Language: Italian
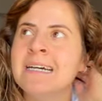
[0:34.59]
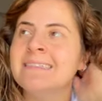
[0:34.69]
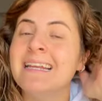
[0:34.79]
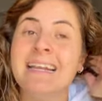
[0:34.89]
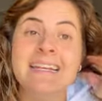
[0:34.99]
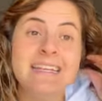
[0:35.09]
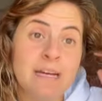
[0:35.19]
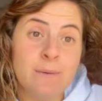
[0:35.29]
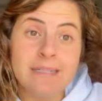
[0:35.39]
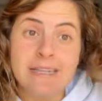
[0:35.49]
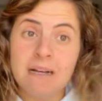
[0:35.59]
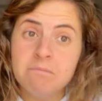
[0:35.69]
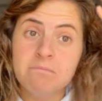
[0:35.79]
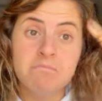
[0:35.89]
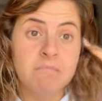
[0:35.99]
delle linee
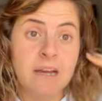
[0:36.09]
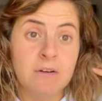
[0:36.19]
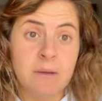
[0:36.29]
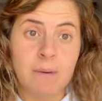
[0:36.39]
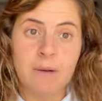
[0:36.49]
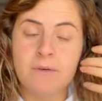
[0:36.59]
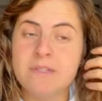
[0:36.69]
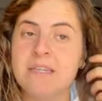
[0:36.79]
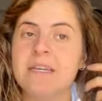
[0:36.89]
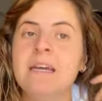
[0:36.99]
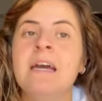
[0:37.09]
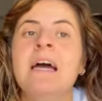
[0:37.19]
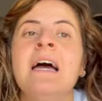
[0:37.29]
guida, ecco chiamiamole così,